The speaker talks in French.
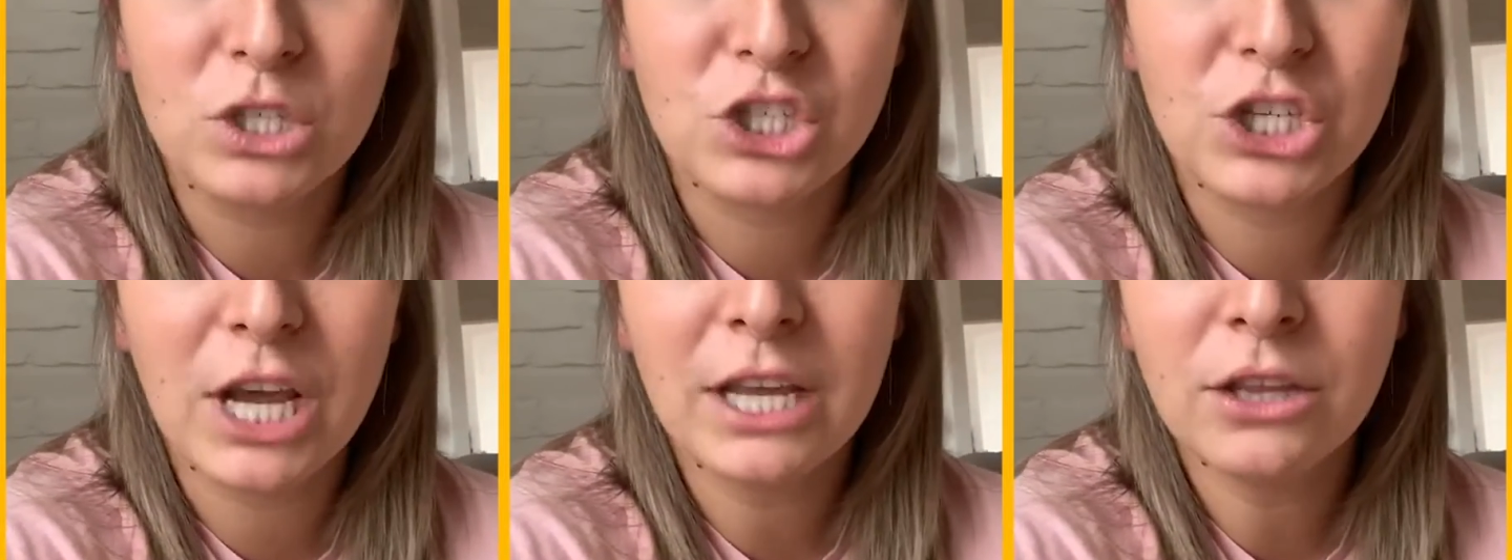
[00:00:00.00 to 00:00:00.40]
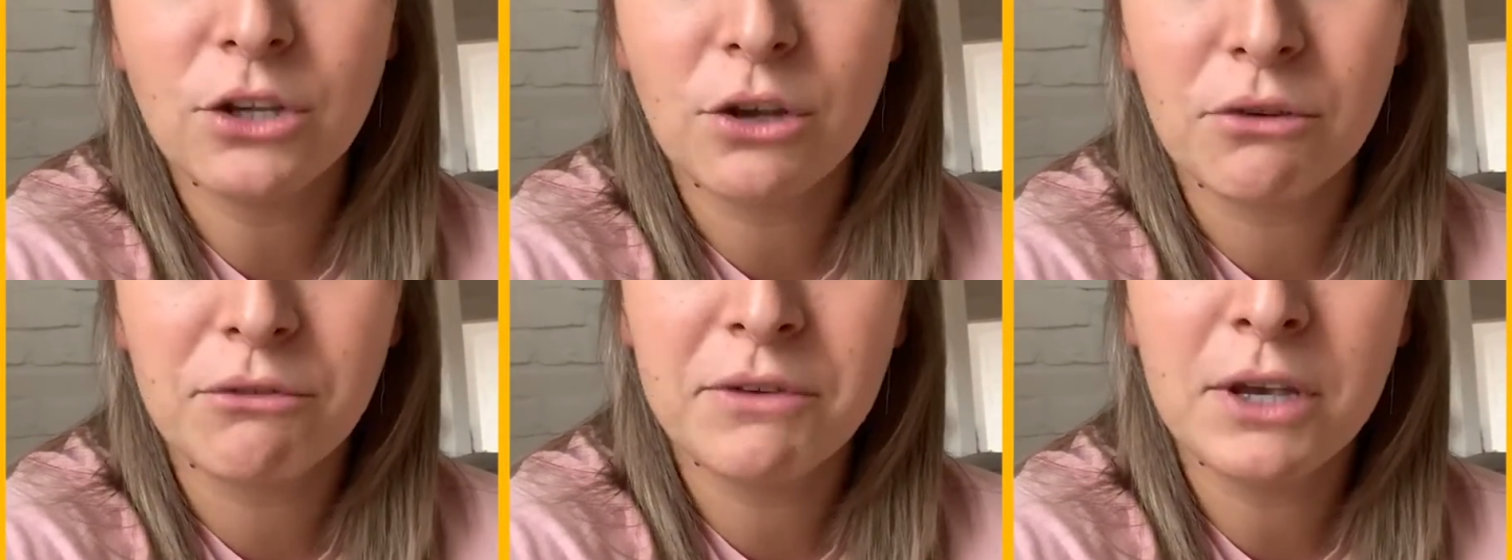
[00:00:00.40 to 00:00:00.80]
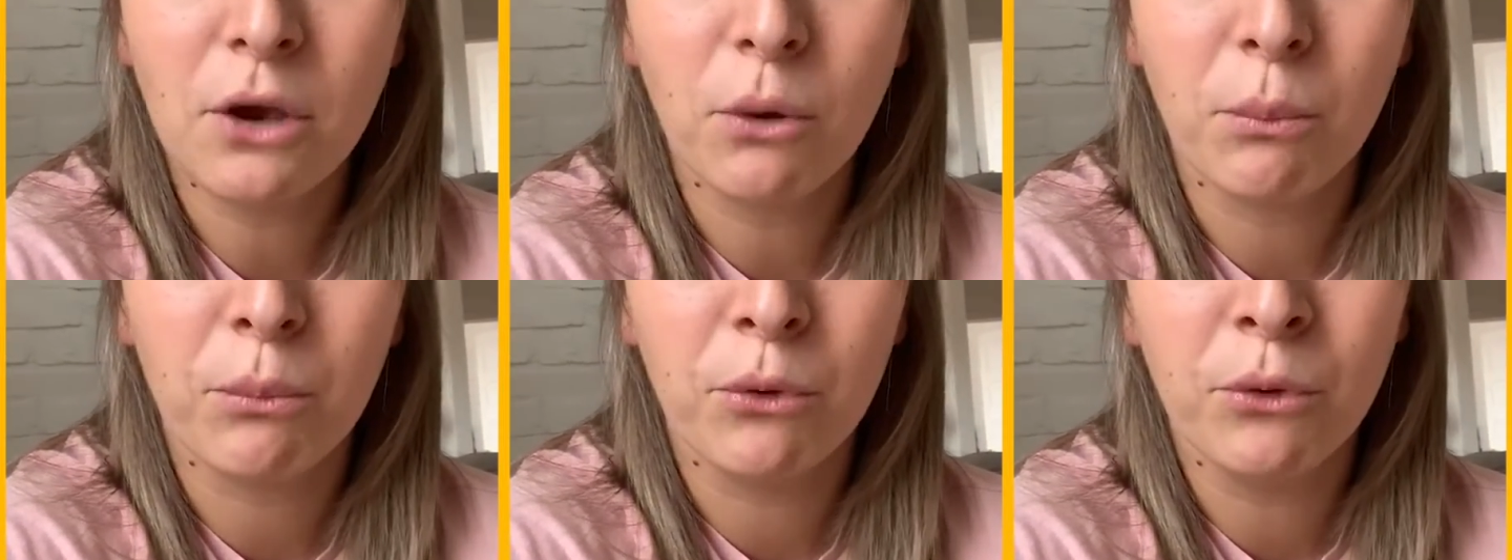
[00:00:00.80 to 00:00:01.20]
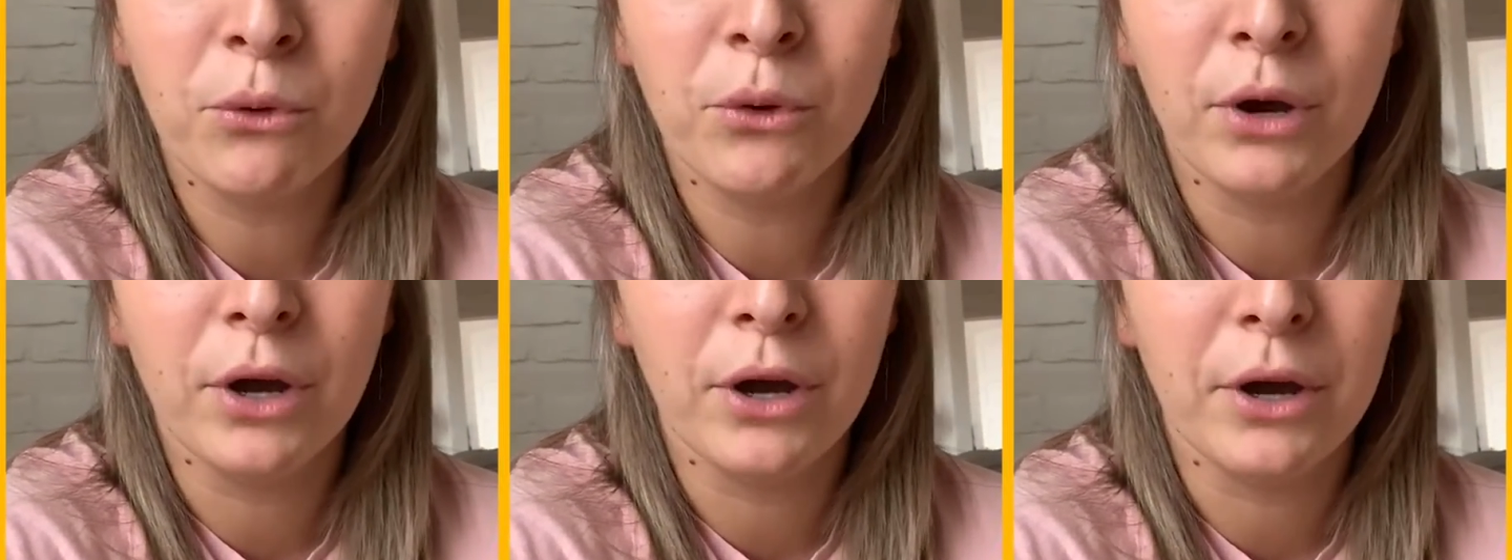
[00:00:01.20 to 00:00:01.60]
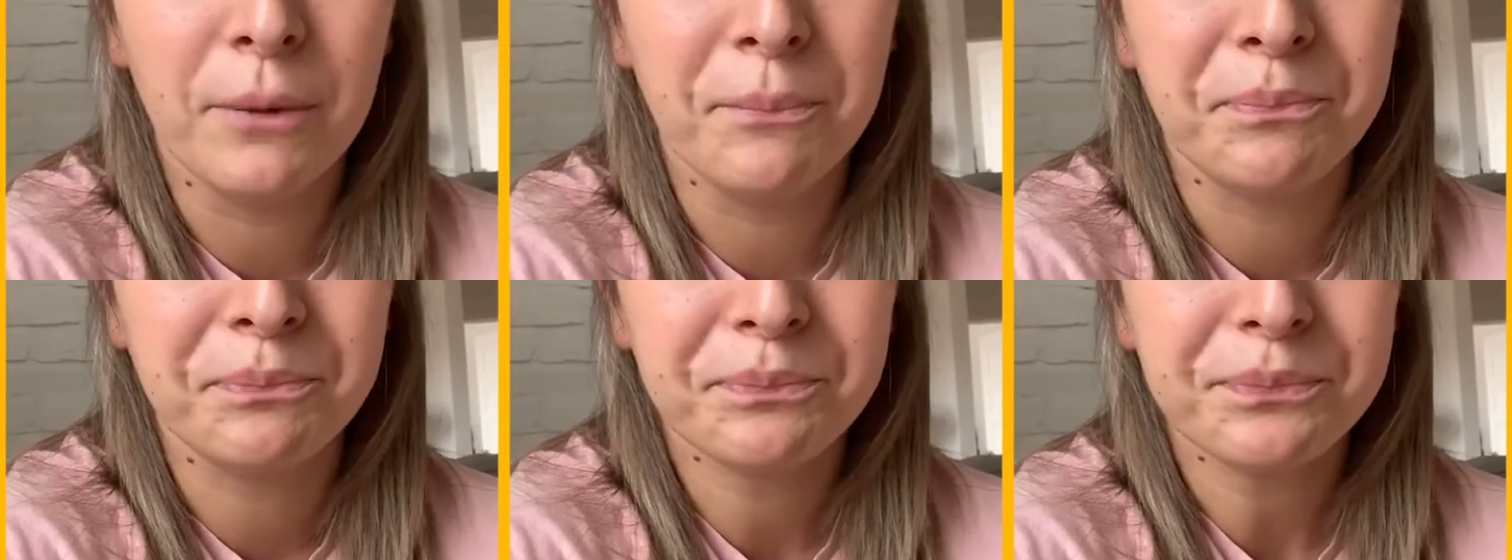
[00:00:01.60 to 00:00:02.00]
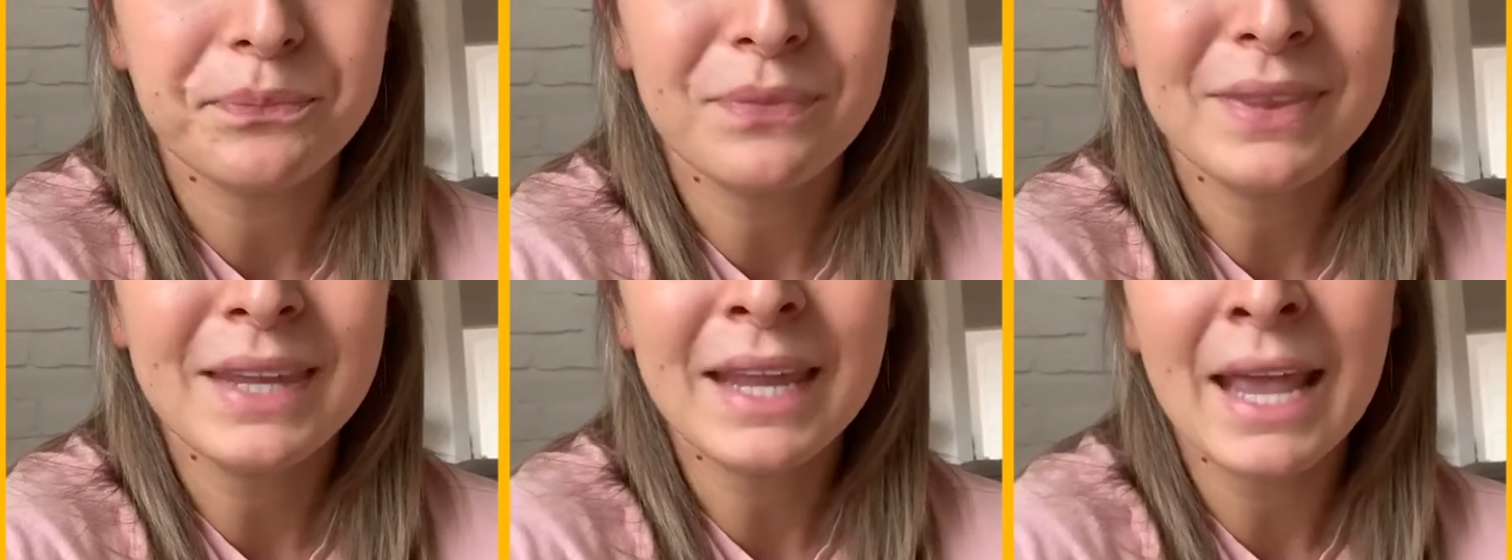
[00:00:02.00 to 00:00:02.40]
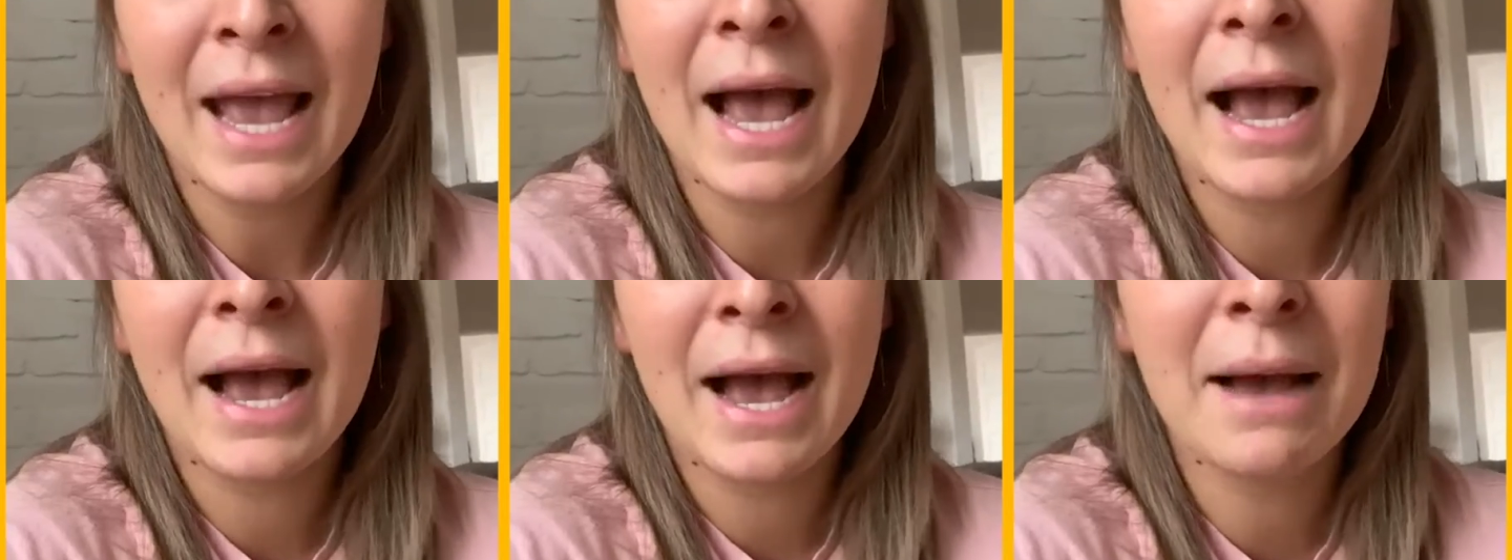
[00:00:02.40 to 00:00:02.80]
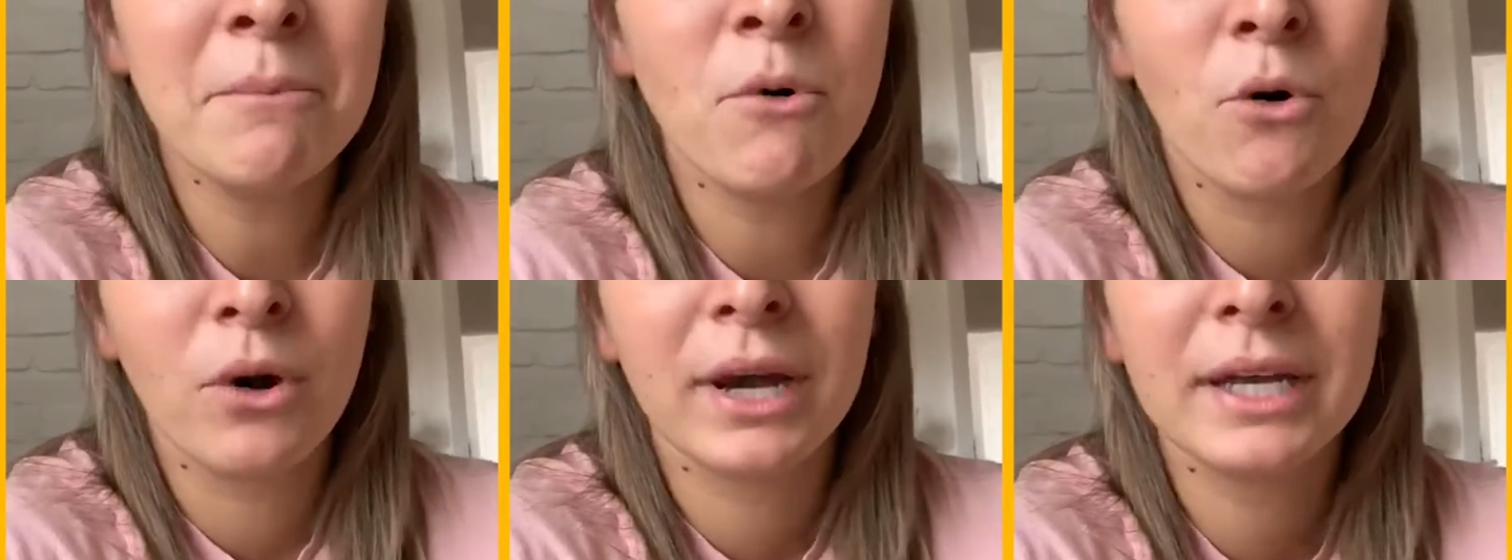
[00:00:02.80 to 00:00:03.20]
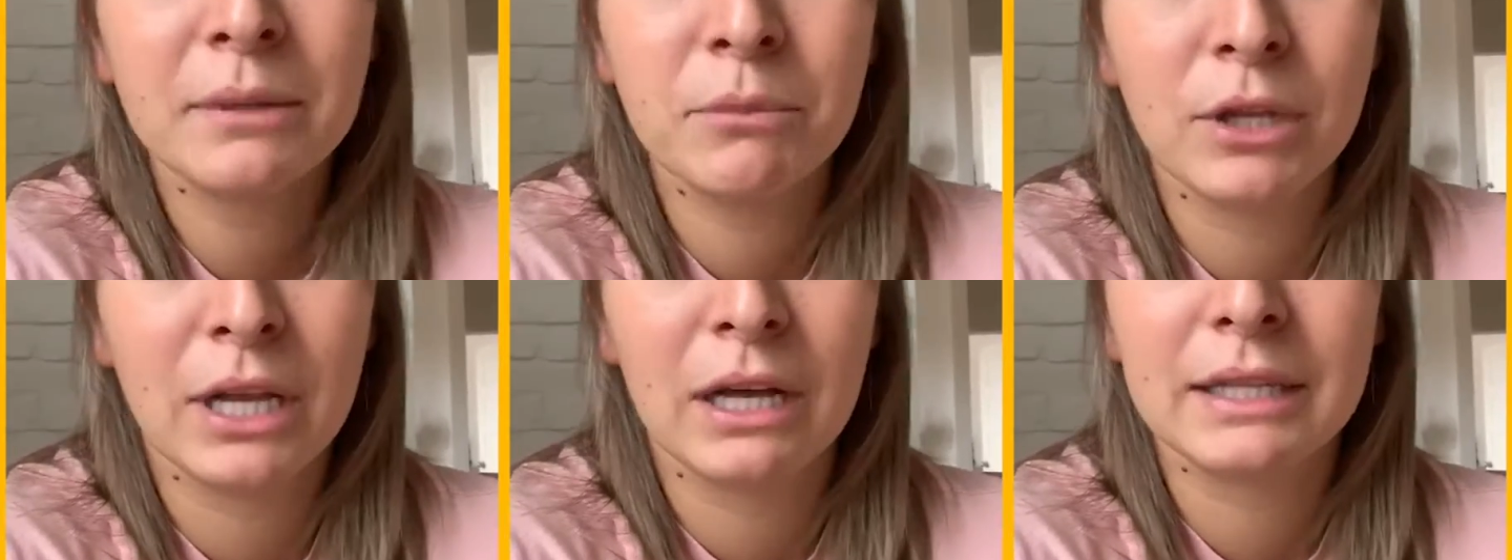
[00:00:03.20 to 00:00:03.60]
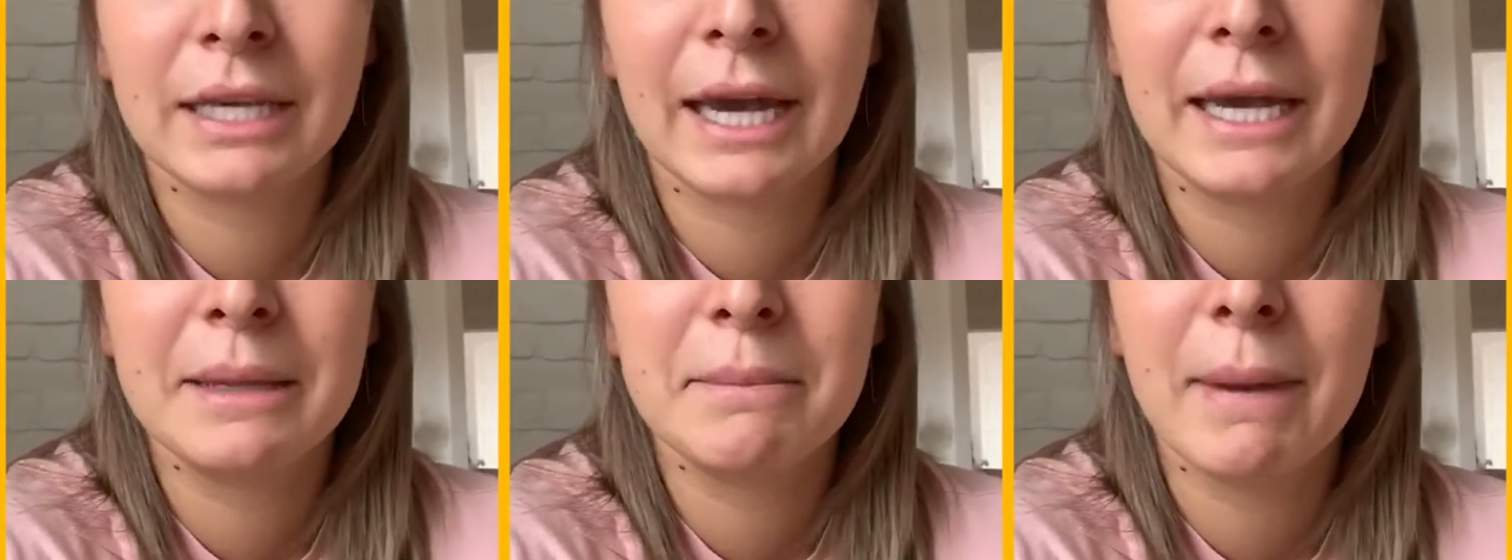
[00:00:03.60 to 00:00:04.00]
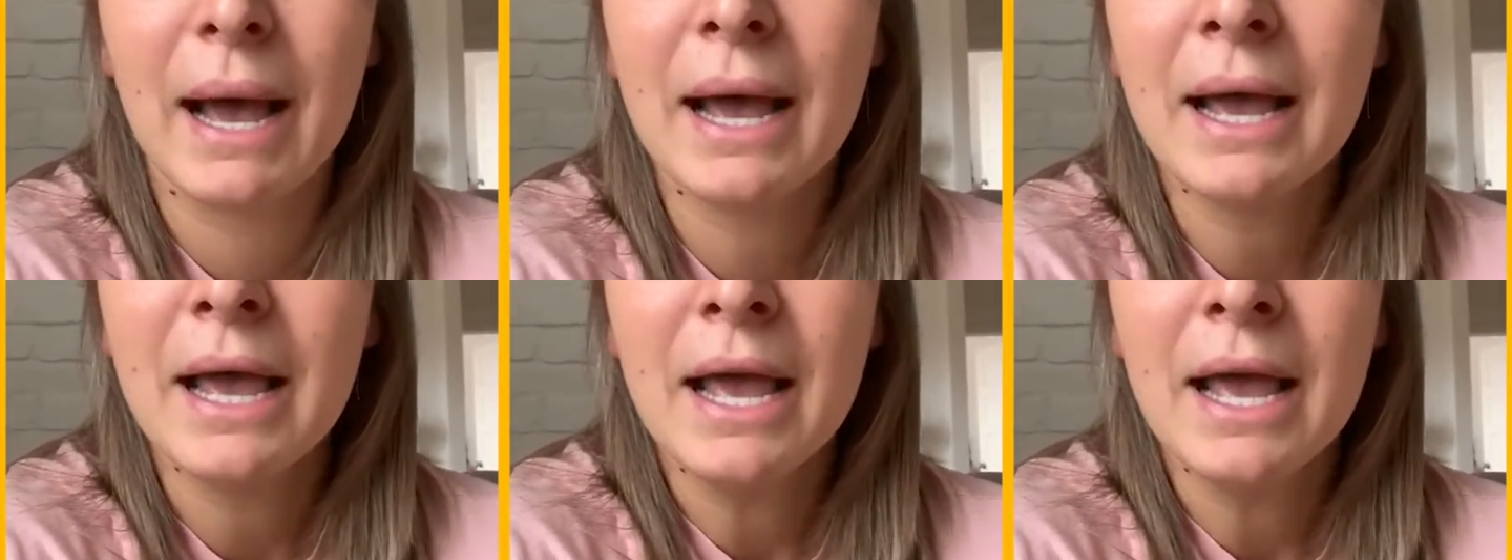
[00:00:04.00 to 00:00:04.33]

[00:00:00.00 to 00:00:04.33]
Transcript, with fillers: hygiène de vie un peu à mon rythme d'entraînement.